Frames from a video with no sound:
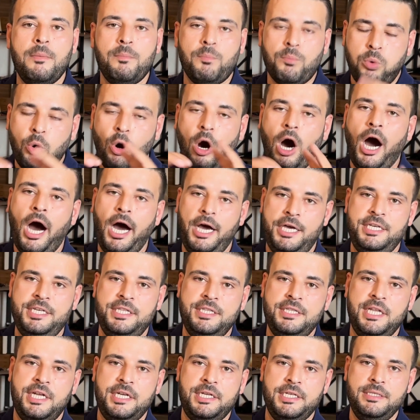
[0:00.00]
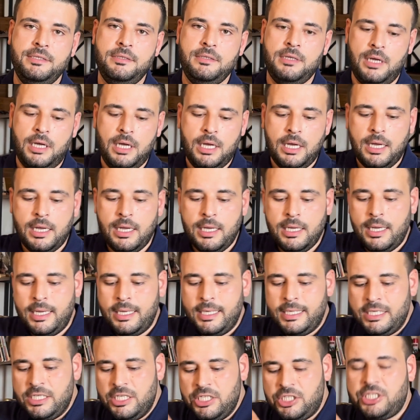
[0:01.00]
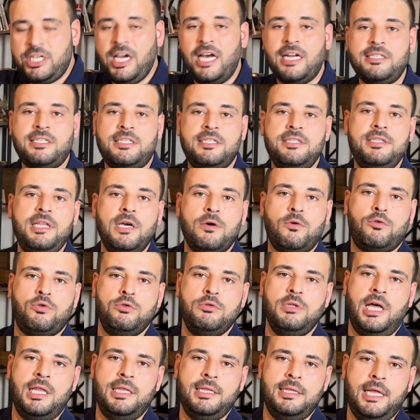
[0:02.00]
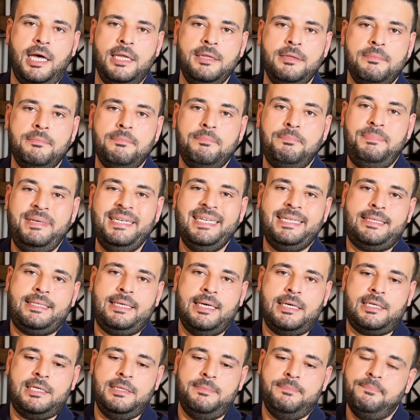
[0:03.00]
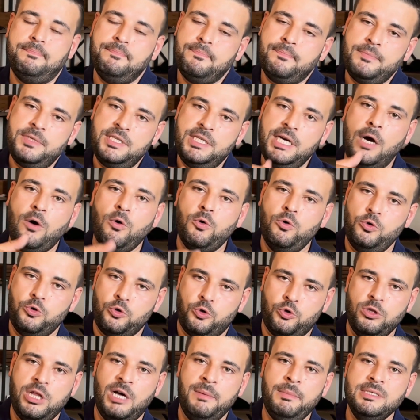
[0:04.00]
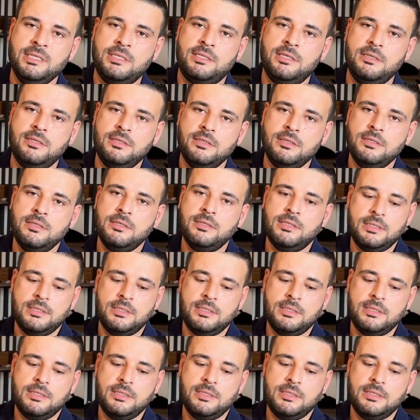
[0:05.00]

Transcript: bu ayinlerin içerisinde kullanılan bir takım ya uygulamadır